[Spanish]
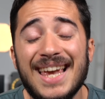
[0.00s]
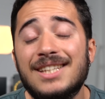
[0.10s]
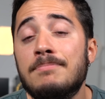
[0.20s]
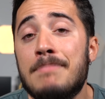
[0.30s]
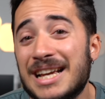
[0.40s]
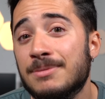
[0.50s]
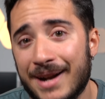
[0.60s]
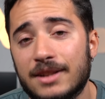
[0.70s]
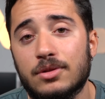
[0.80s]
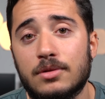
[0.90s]
¿Es más
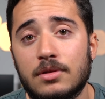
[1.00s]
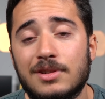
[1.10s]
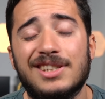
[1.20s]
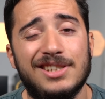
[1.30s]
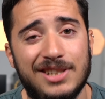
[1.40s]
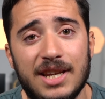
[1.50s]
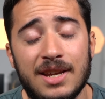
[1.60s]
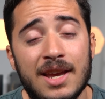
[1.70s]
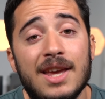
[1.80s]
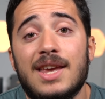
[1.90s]
barato?
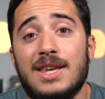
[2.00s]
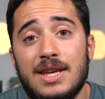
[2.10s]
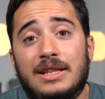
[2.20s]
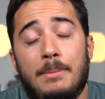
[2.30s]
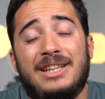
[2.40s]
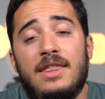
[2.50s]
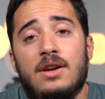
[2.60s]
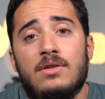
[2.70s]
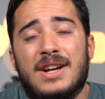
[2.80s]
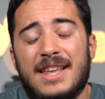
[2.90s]
Sí. Y también te
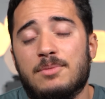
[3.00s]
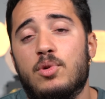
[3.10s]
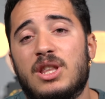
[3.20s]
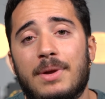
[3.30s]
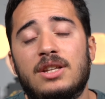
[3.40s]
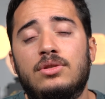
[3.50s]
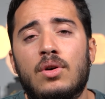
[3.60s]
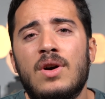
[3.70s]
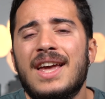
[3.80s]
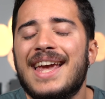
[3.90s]
digo que después de ver
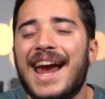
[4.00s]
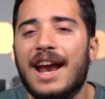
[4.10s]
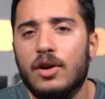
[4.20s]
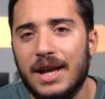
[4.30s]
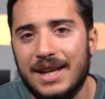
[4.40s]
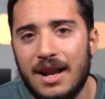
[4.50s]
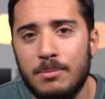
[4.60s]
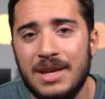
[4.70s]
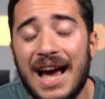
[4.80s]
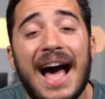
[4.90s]
esto, creo que
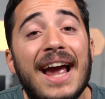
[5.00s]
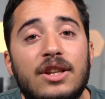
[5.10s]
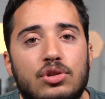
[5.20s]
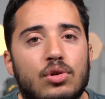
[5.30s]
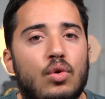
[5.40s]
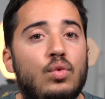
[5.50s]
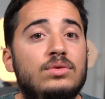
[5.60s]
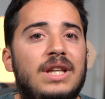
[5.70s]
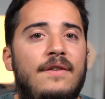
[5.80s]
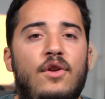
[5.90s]
Realme ha hecho
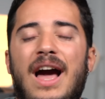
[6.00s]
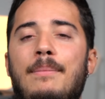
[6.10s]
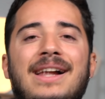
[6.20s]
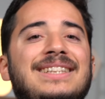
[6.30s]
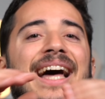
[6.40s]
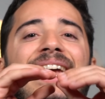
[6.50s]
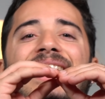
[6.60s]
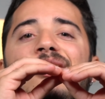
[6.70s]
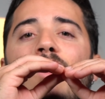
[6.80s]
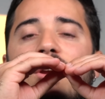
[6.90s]
un teléfono de gama alta,
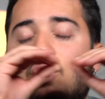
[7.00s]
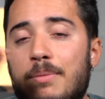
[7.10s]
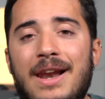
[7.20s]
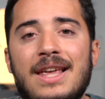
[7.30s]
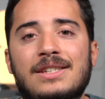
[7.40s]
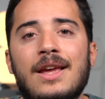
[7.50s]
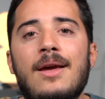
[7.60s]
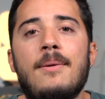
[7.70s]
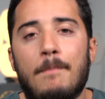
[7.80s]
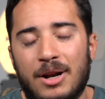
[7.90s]
igual que sus rivales,
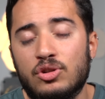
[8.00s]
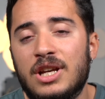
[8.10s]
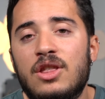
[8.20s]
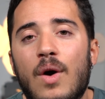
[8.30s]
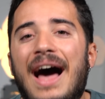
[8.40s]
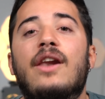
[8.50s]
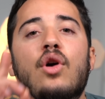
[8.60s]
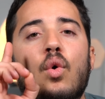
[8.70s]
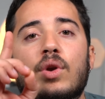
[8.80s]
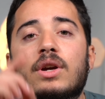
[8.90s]
pero ha conseguido
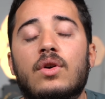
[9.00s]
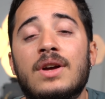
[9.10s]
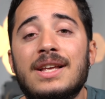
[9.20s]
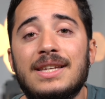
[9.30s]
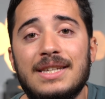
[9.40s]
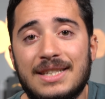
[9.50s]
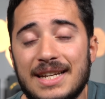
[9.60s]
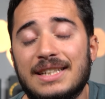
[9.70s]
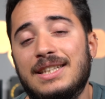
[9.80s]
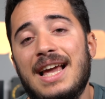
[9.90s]
algo único. Y es
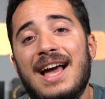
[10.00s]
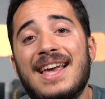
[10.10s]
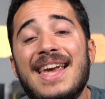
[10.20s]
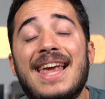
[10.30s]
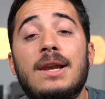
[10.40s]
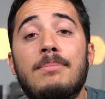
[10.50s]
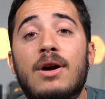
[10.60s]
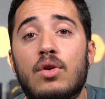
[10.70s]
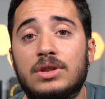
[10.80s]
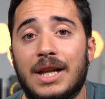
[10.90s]
que este sea el
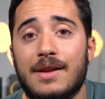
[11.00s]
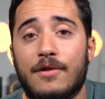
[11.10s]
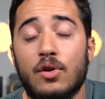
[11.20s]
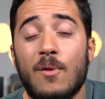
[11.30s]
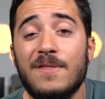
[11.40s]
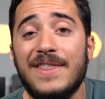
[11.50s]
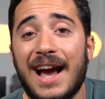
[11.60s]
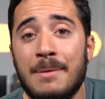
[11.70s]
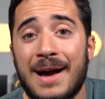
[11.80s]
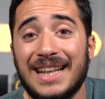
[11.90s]
mejor teléfono
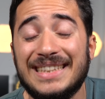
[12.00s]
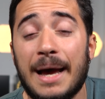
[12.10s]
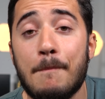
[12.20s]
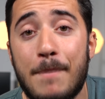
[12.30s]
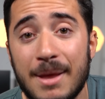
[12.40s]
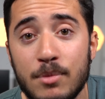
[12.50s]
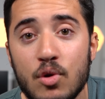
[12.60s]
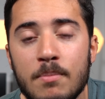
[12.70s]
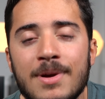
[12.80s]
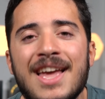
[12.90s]
de gama alta
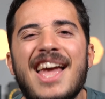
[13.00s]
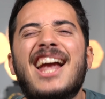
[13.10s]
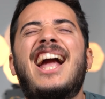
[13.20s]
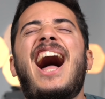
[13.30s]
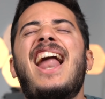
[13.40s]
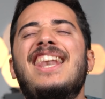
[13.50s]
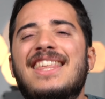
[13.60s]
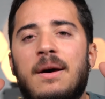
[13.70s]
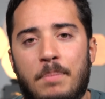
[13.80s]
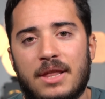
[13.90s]
premium
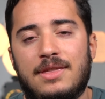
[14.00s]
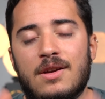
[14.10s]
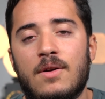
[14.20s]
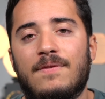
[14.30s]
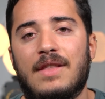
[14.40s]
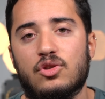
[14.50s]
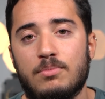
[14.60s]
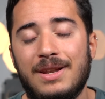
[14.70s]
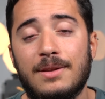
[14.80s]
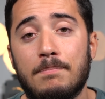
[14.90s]
calidad-precio de
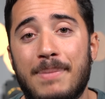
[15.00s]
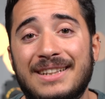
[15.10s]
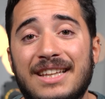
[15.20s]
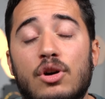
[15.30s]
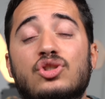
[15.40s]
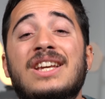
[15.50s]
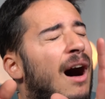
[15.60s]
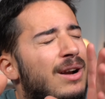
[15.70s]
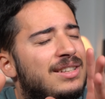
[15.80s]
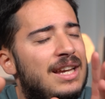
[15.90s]
2022.
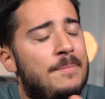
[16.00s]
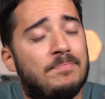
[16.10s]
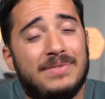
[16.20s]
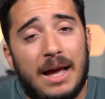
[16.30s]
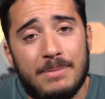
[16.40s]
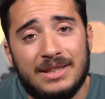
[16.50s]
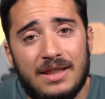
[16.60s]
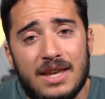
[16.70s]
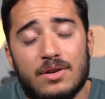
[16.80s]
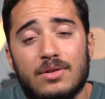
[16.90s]
Aún así, también te
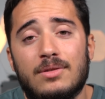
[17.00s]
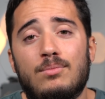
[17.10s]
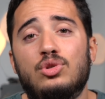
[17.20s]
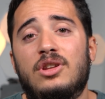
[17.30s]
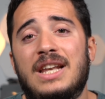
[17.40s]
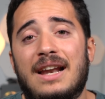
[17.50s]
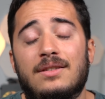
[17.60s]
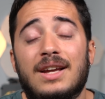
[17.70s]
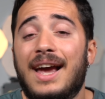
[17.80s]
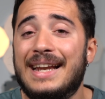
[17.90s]
digo, muchos
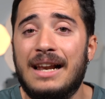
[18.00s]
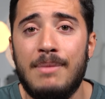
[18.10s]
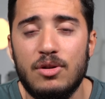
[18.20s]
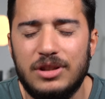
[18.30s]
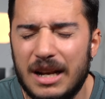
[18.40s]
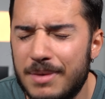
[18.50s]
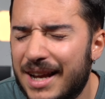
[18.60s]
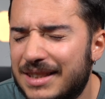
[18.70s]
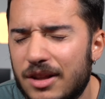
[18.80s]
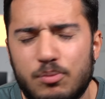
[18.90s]
dirán, genial Manu, este Realme
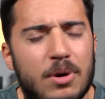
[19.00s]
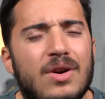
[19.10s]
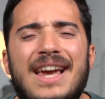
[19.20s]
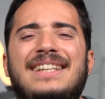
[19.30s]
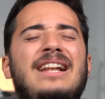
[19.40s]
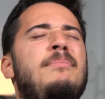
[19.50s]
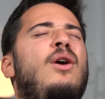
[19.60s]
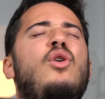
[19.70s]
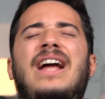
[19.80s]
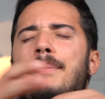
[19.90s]
GT2 Pro es el
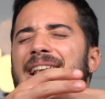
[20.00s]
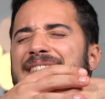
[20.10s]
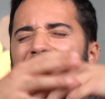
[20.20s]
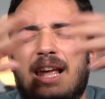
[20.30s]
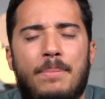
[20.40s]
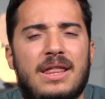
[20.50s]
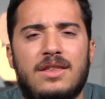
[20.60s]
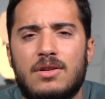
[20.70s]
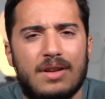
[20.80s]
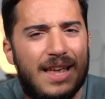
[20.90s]
mejor gama de alta
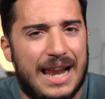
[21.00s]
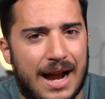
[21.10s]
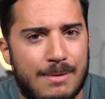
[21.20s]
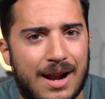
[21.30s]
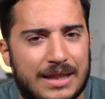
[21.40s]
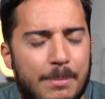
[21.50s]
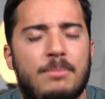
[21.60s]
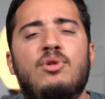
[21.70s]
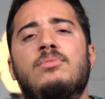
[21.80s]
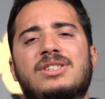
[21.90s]
calidad-precio, en la gama alta
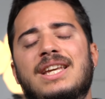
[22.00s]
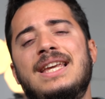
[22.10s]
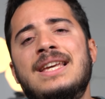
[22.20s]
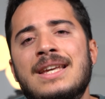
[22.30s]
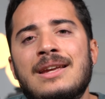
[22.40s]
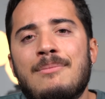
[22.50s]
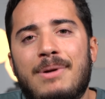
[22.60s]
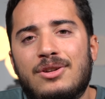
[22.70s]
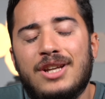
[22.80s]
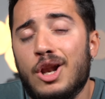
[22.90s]
premium, sí,
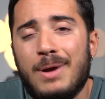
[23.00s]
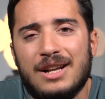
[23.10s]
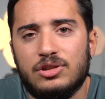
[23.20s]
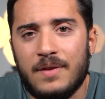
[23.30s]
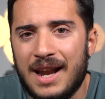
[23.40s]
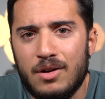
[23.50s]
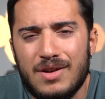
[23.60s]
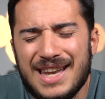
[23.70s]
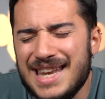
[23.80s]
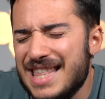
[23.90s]
pero es que yo no me gasto ese dinero
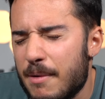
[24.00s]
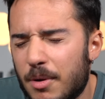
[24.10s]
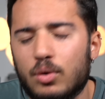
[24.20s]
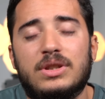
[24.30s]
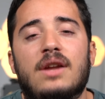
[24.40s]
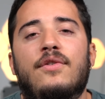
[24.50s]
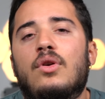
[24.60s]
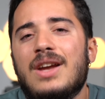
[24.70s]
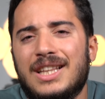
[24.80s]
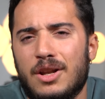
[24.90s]
ni de broma en un
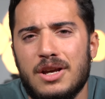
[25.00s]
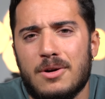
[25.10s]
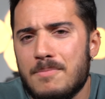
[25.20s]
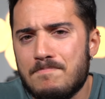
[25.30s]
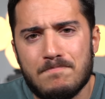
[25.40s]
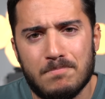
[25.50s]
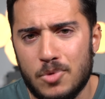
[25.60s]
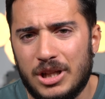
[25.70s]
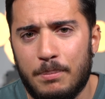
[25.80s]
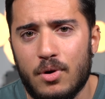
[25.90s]
teléfono. Y te lo digo,
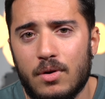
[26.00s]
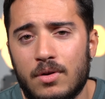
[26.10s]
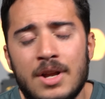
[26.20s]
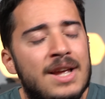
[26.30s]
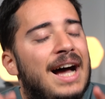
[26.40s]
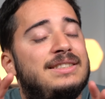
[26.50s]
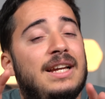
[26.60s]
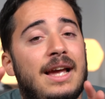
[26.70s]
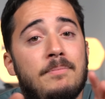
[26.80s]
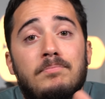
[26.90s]
yo tampoco. Así
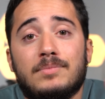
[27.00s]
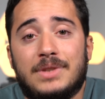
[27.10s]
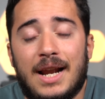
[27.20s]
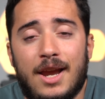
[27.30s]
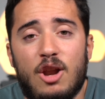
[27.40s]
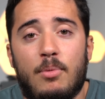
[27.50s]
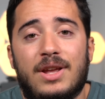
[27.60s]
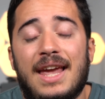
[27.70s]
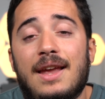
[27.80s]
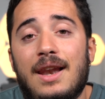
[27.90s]
que, tranquilo, porque